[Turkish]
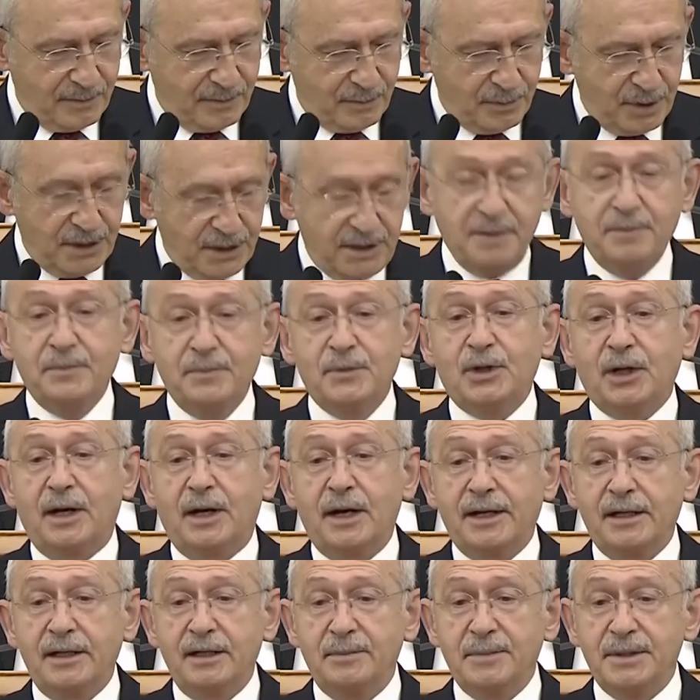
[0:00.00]
bizim
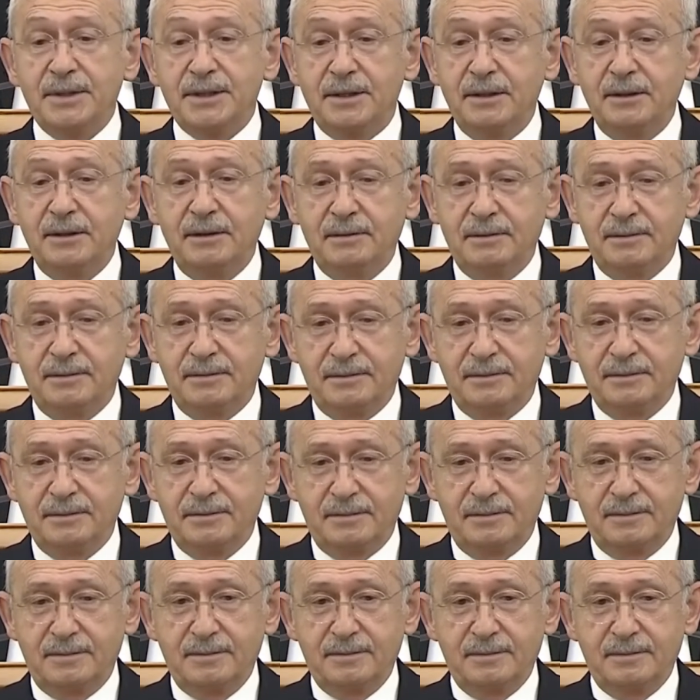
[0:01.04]
tarihimizin
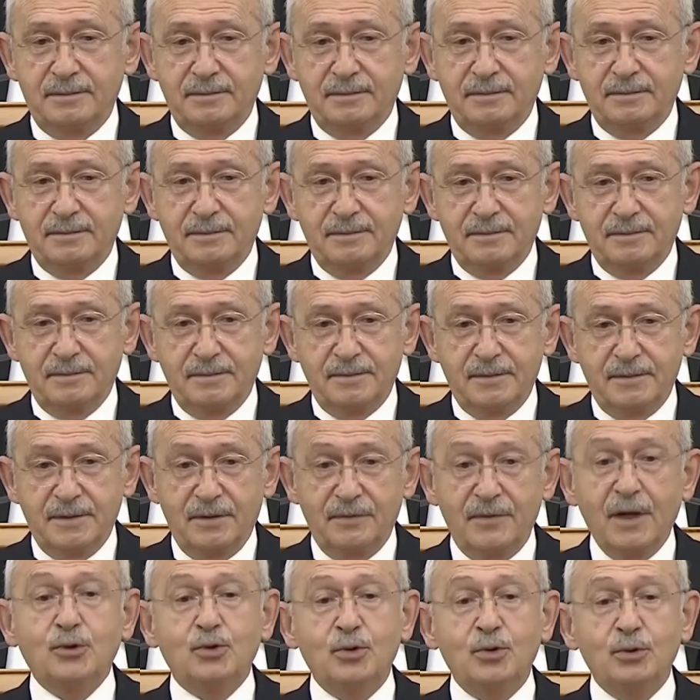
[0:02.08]

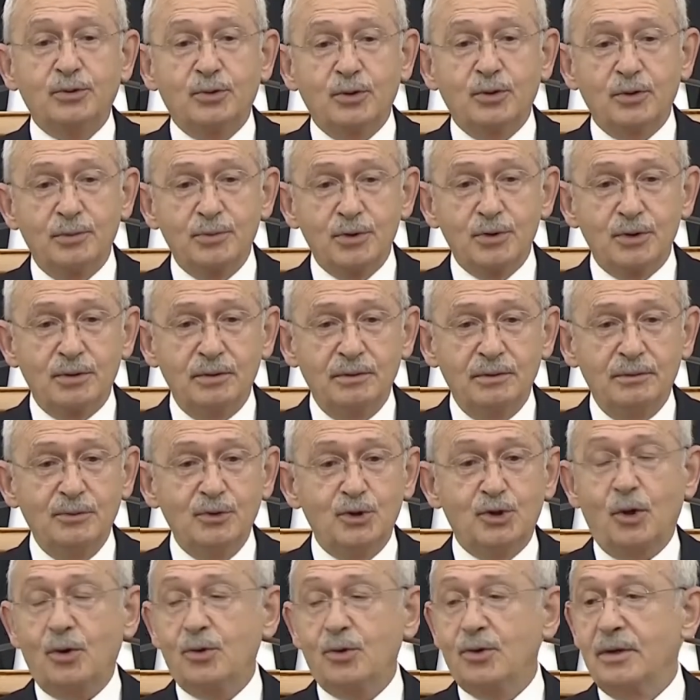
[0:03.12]
ve kültürümüzün
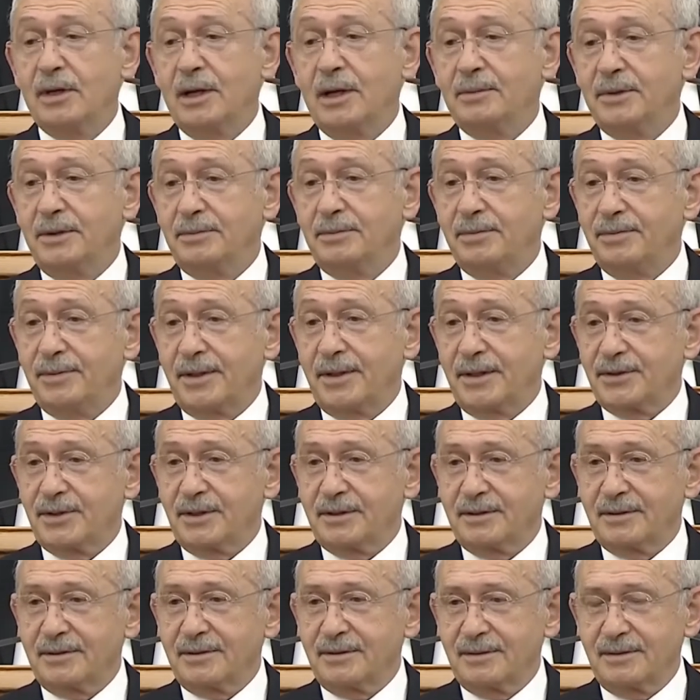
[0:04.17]
çok önemli bir
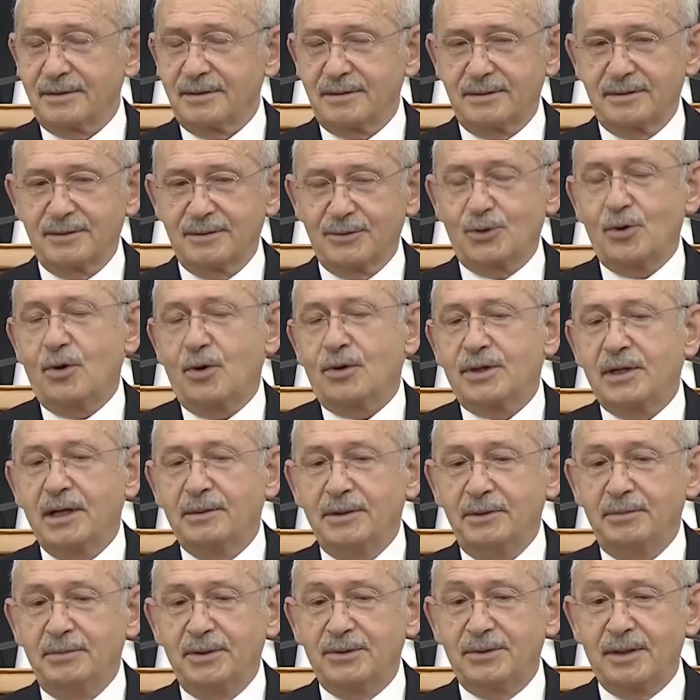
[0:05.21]
parçasıdır.
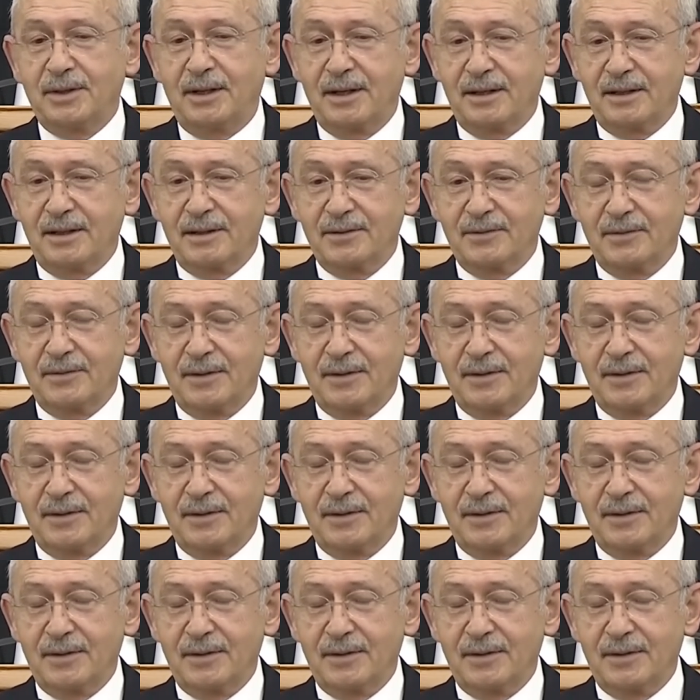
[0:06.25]
Görkemli bir tarihi